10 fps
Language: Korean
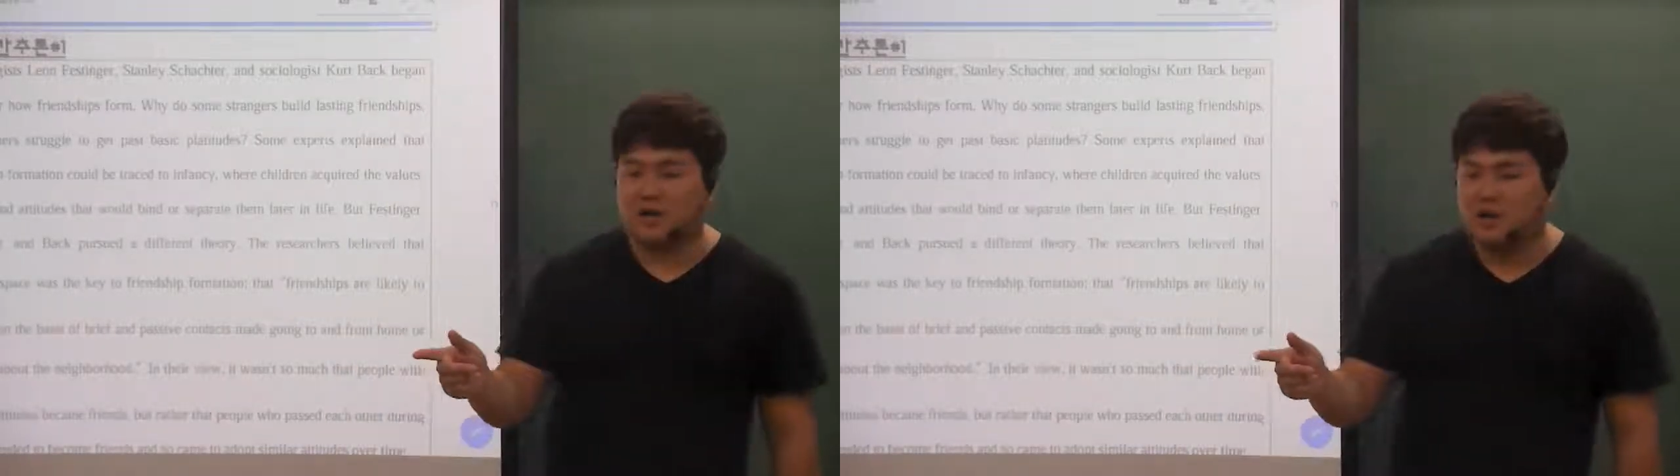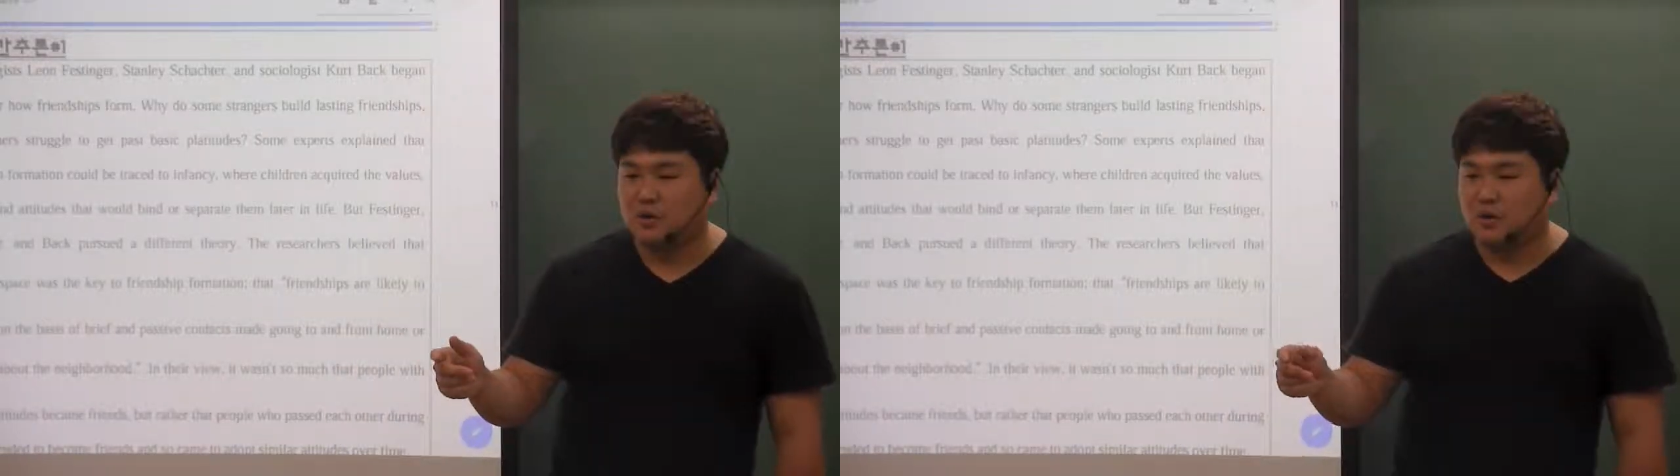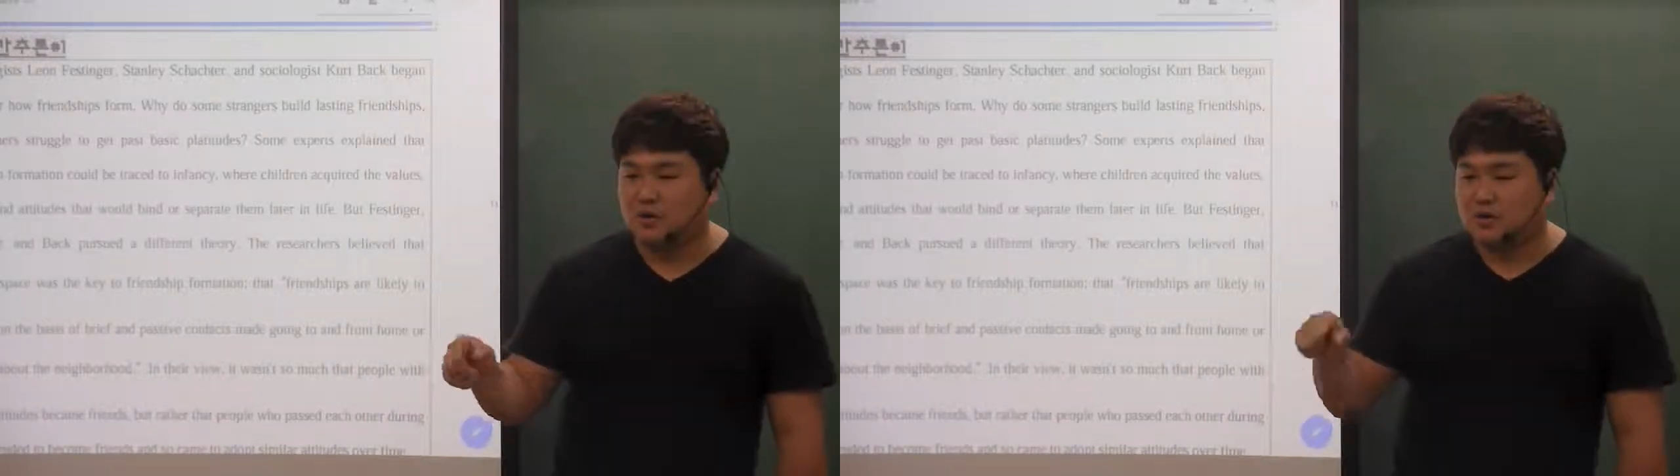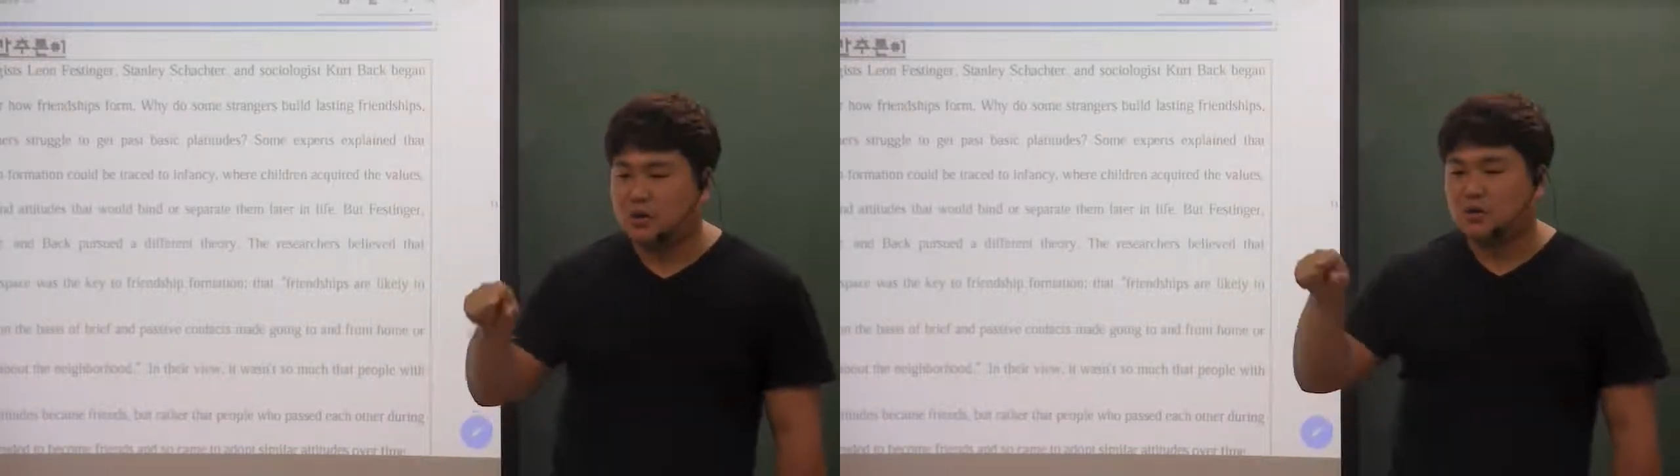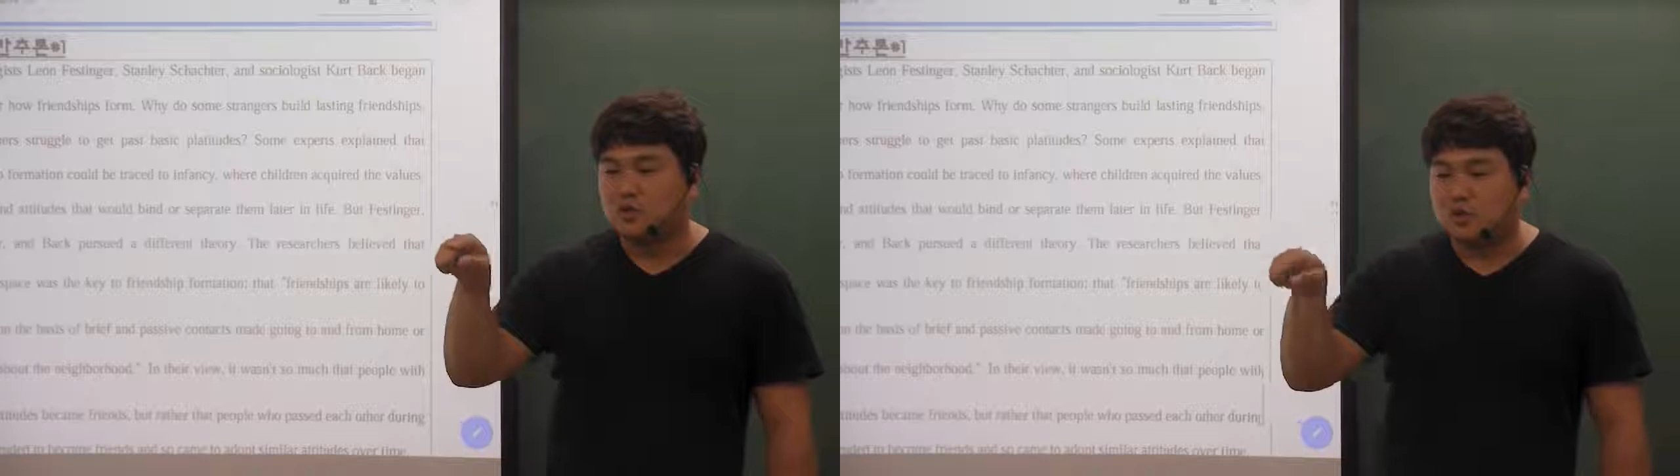혹은
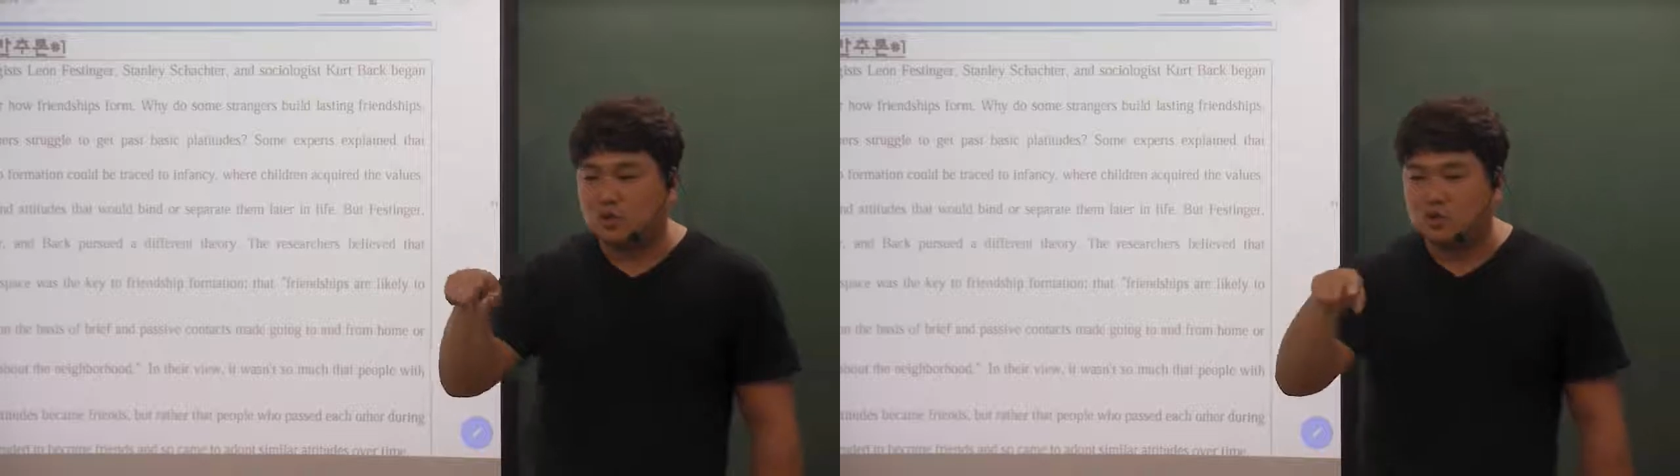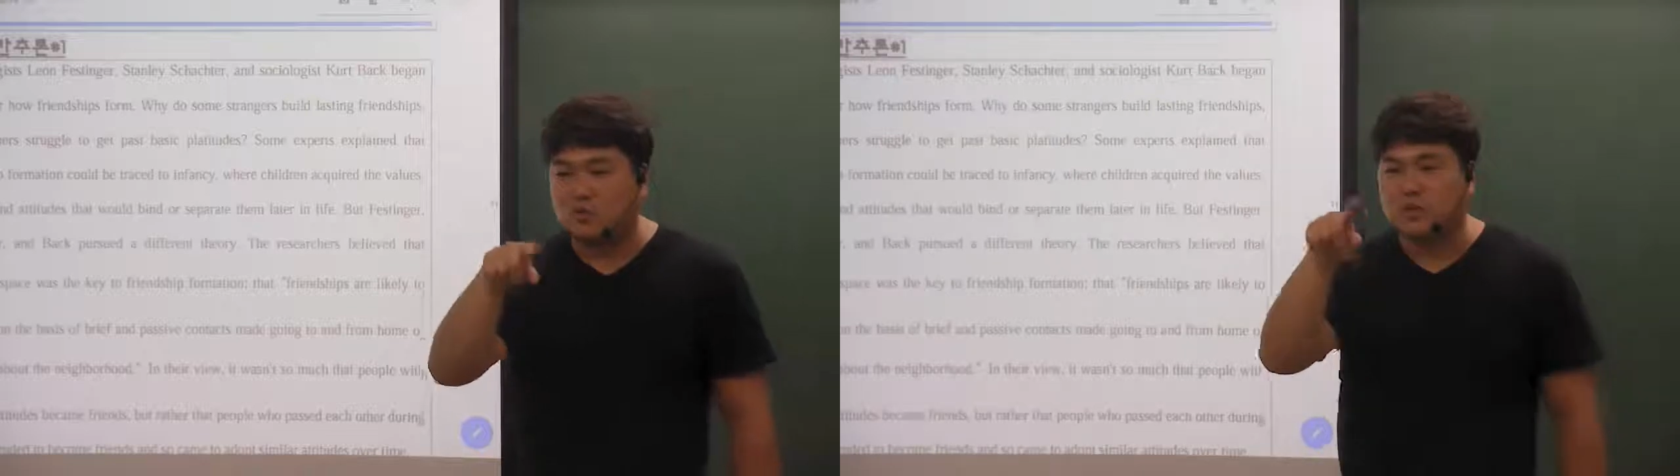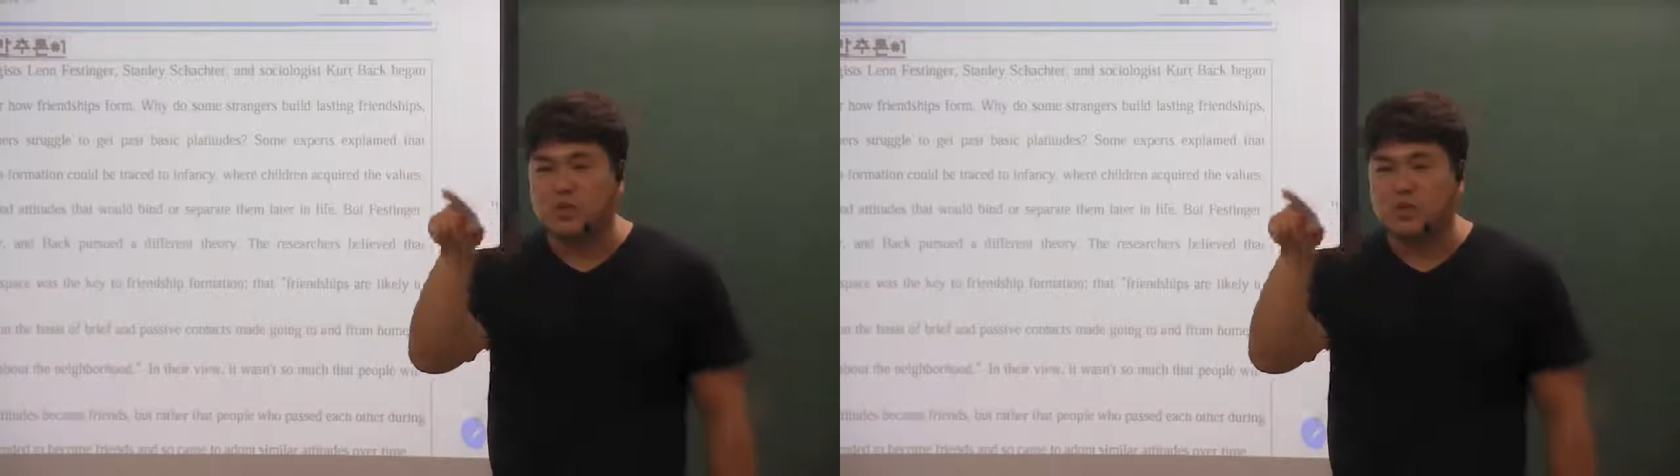좋은 동네를